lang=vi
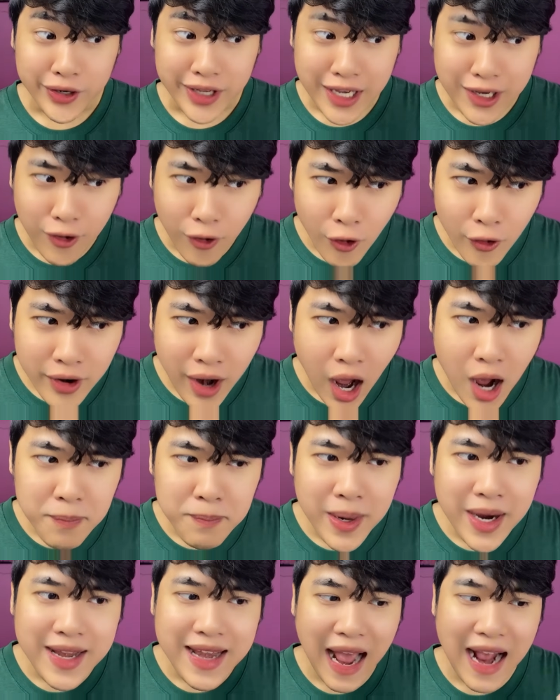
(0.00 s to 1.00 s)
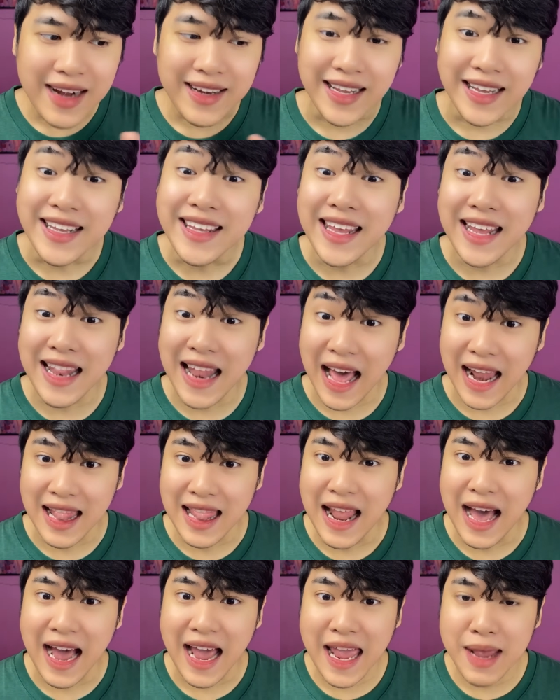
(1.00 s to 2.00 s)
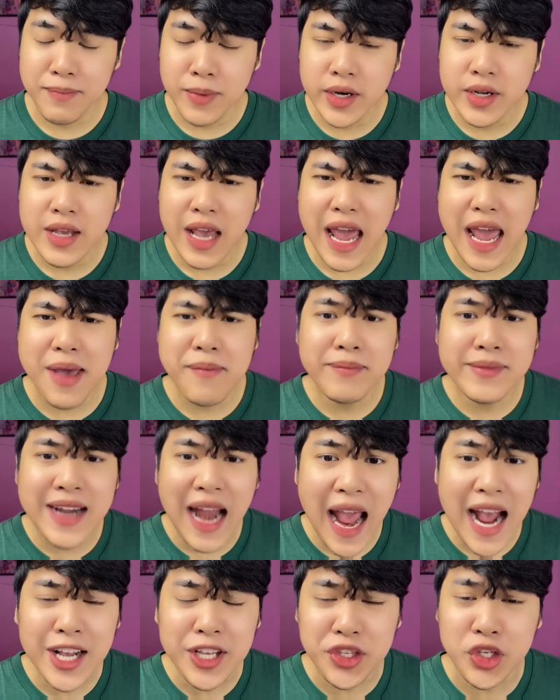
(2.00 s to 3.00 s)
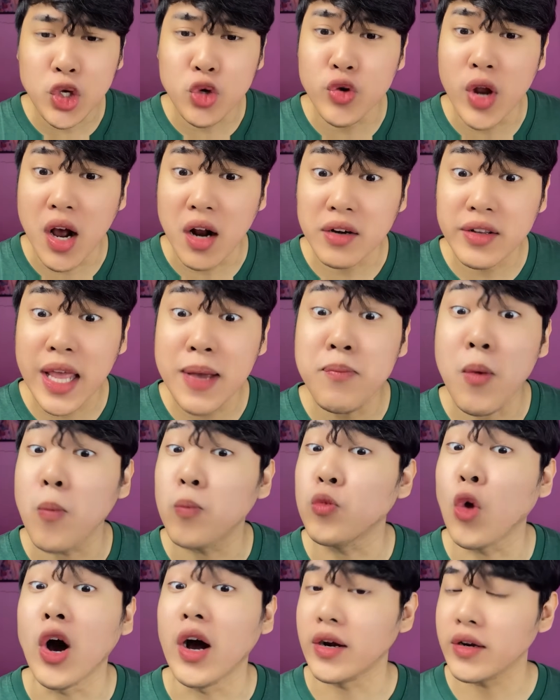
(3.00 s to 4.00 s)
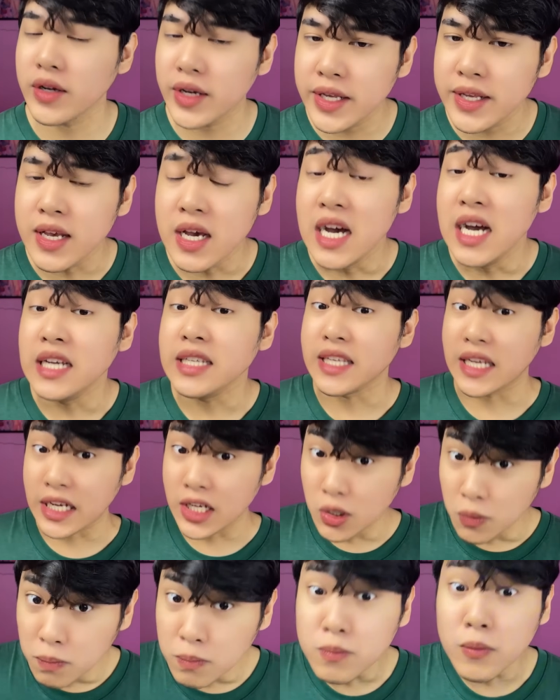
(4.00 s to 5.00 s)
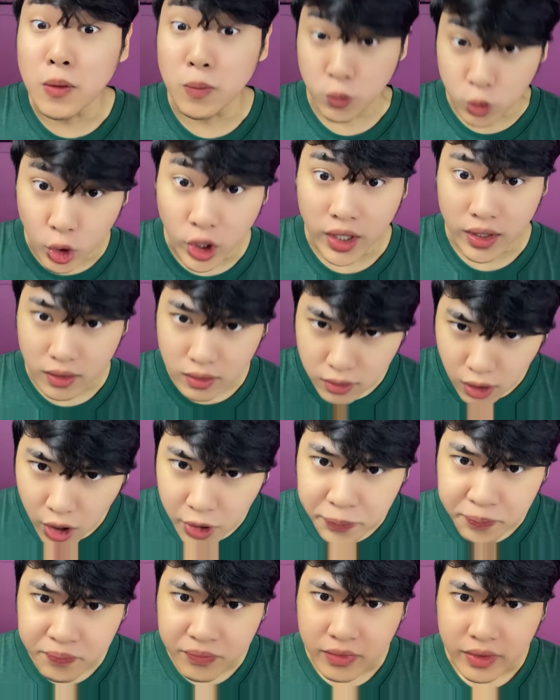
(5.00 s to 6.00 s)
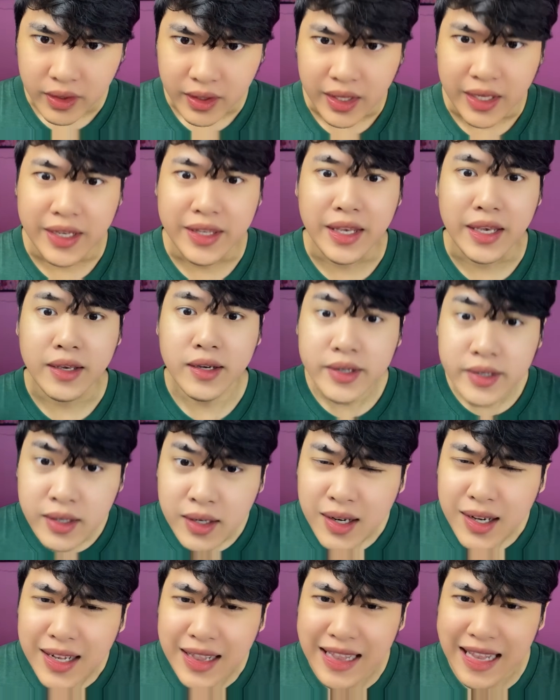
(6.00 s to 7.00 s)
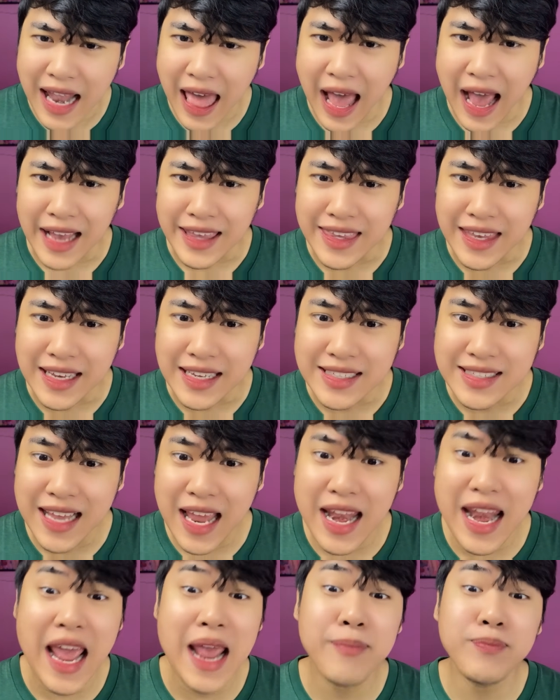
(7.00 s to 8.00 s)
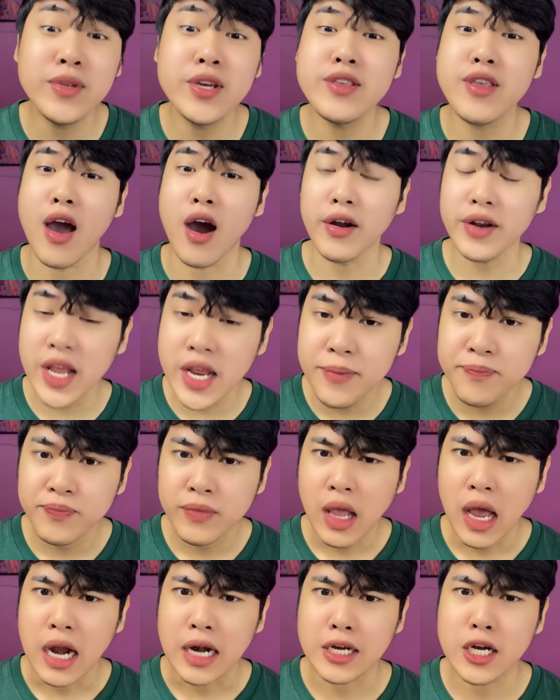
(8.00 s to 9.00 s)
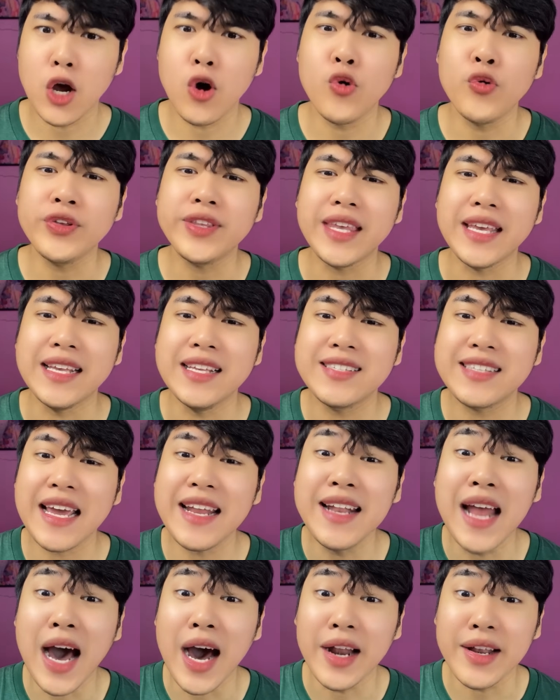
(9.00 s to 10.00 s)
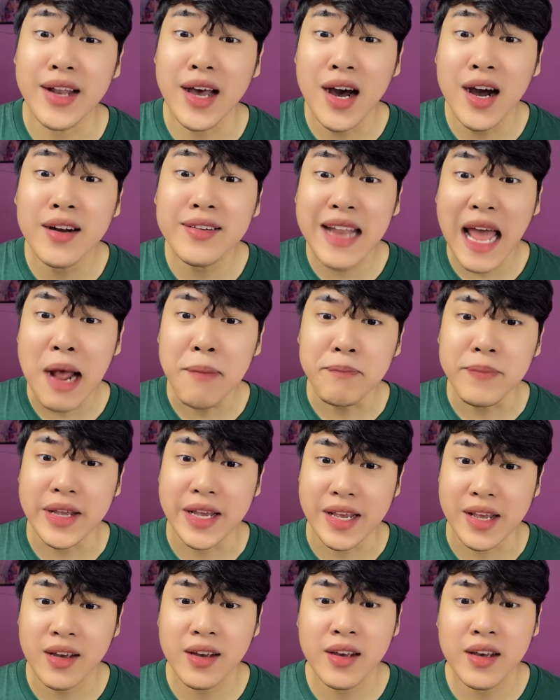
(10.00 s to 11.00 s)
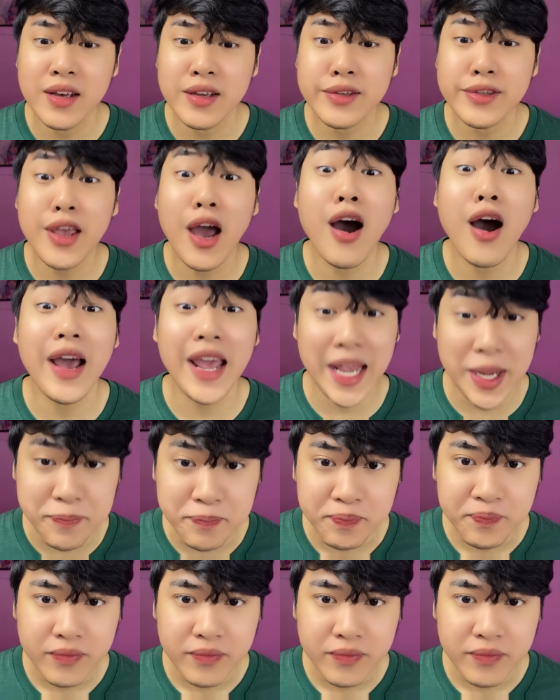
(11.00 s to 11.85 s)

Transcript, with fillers: cái cô đó mới năn nỉ chị Lành là em ơi, em ráng chịu đựng thêm một tuần nữa đi, chỉ đúng một tuần nữa thôi. Thì chị hứa là chị sẽ đem đứa nhỏ đi, rồi chị sẽ đền ơn đáp nghĩa cho em.